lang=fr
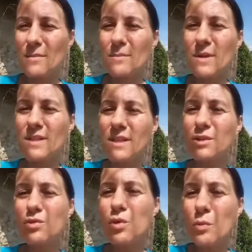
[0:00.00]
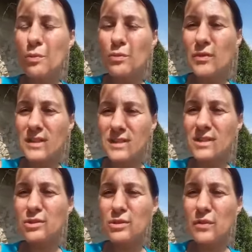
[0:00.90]
Parce qu'il est toujours plus facile
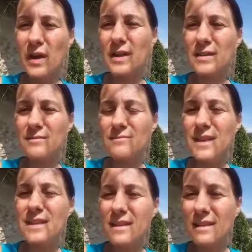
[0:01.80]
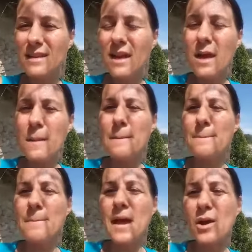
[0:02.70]
de se faire aider,
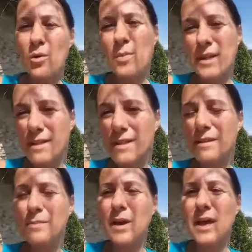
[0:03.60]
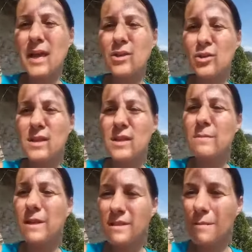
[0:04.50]
accompagner par quelqu'un qui est
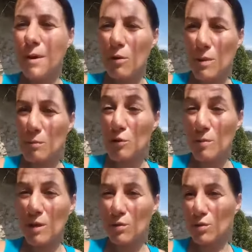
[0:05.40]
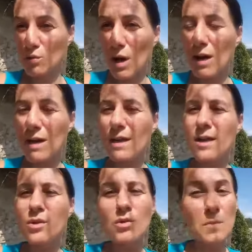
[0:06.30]
passé par le même chemin que soi,
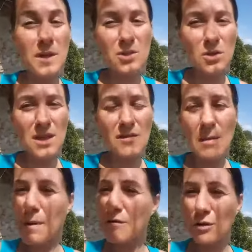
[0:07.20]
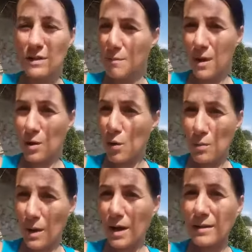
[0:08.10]
qu'une personne qui ne va pas forcément
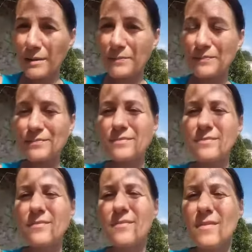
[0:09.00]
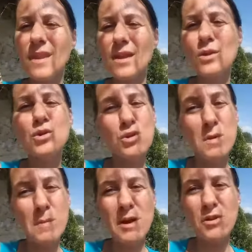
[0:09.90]
comprendre le
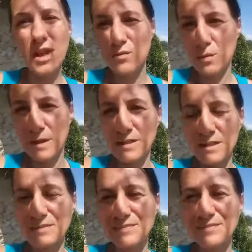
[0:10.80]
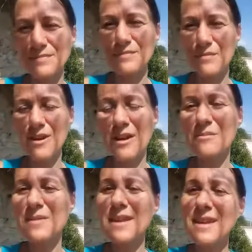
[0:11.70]
chemin par lequel vous passez. Voilà.
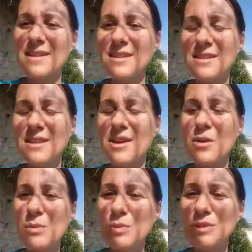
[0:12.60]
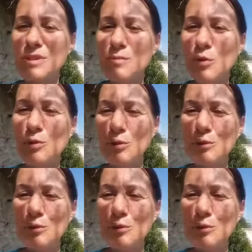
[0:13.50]
C'était un petit mot de